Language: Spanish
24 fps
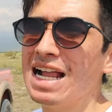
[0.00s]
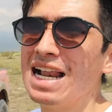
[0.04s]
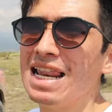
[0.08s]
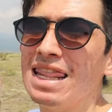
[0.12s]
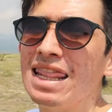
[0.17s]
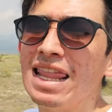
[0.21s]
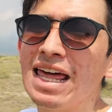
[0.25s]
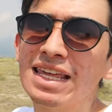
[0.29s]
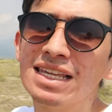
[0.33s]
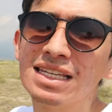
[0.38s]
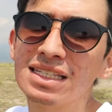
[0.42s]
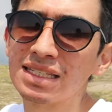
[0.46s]

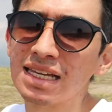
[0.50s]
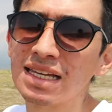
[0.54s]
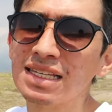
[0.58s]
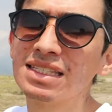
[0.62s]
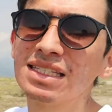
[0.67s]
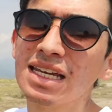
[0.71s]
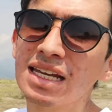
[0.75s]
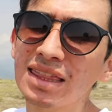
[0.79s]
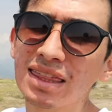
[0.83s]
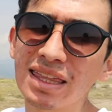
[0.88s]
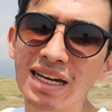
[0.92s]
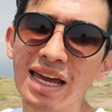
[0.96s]
la
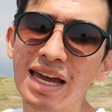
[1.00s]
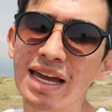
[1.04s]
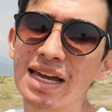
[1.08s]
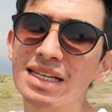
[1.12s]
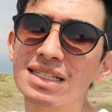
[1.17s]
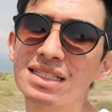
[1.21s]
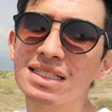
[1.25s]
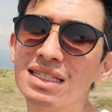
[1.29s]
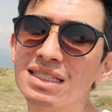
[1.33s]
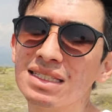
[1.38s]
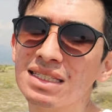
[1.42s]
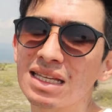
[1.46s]
distancia entre
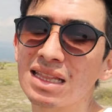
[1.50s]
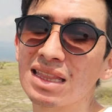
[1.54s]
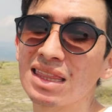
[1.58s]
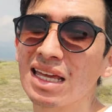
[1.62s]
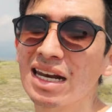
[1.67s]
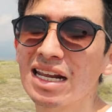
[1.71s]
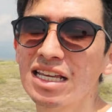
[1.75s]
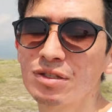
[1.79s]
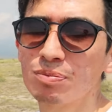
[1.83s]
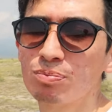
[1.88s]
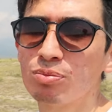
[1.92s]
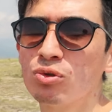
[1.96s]
ejes es de
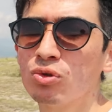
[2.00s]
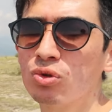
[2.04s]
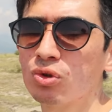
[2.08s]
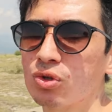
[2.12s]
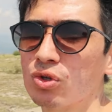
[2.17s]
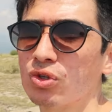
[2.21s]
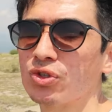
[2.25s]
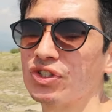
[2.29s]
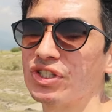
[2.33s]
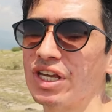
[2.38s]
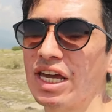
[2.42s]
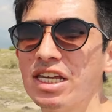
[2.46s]

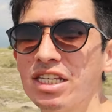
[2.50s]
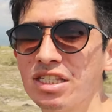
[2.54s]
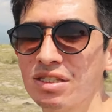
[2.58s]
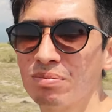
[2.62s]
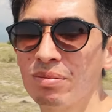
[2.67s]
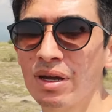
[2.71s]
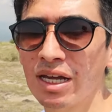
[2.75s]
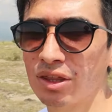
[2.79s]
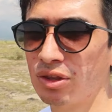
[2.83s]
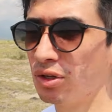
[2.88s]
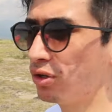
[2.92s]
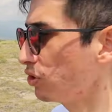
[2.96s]
3.6
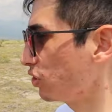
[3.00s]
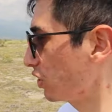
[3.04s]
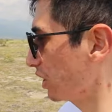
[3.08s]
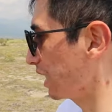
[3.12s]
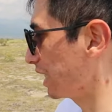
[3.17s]
metros